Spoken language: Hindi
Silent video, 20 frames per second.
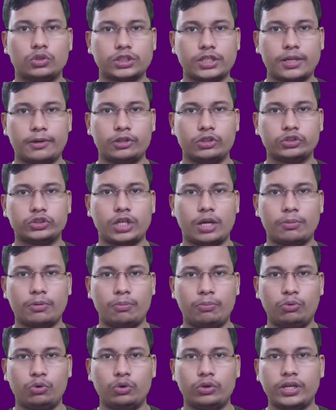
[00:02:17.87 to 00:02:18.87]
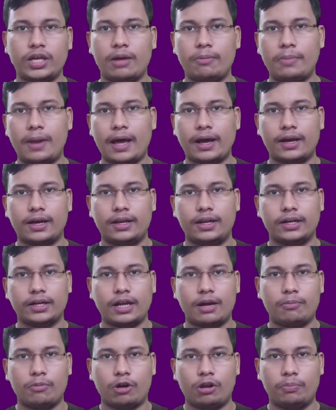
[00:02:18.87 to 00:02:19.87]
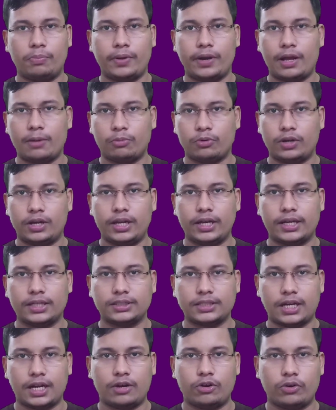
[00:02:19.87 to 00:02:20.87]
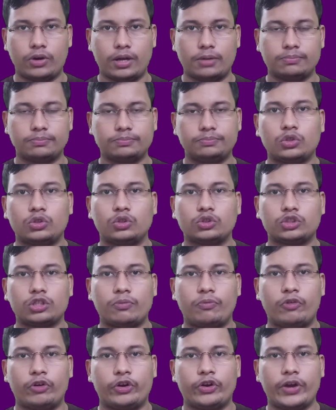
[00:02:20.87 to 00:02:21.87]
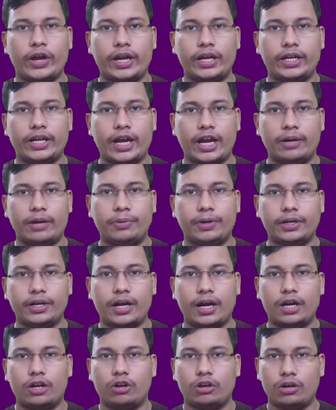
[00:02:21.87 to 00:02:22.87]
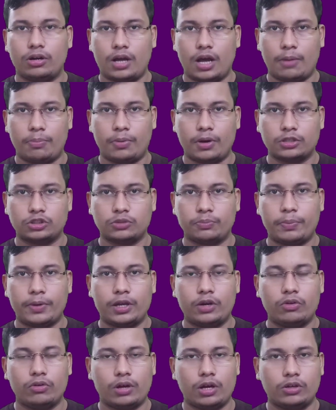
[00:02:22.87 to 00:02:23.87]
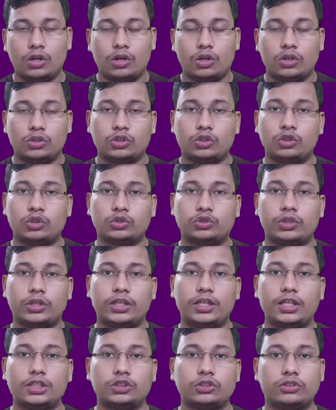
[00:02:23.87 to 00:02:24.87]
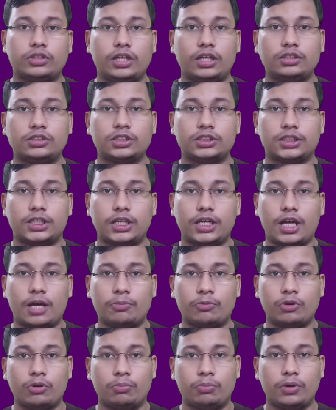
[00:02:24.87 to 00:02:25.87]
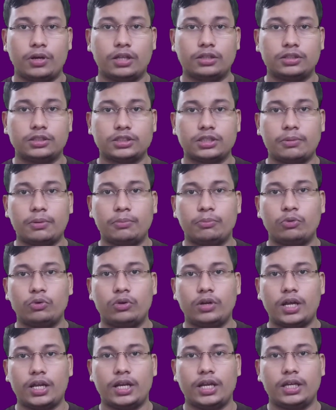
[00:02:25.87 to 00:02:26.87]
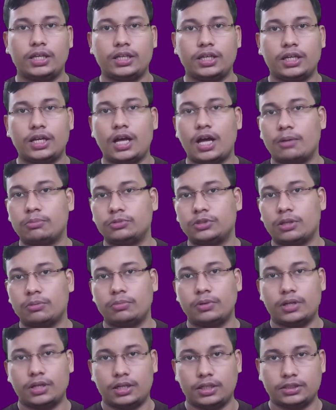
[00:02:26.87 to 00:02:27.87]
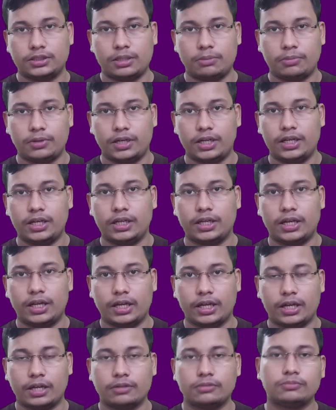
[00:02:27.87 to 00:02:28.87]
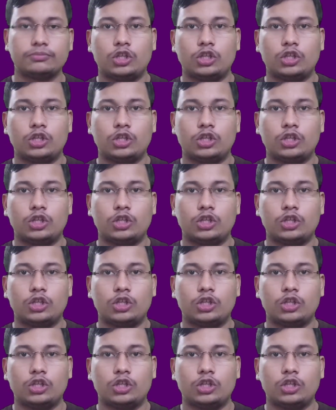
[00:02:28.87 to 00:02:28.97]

उसके बाद दोस्तों आपको ब्लू या ब्लैक कलर का बॉल पेन आपको लेके जाना होगा तो दोस्तों फोटो आईडी एडमिट कार्ड और आपका जो पेन होगा तो दोस्तों ये जो तीन चीज़ें हैं आपको गलती से भी भूलना नहीं है आप जब एग्ज़ाम के लिए निकलेंगे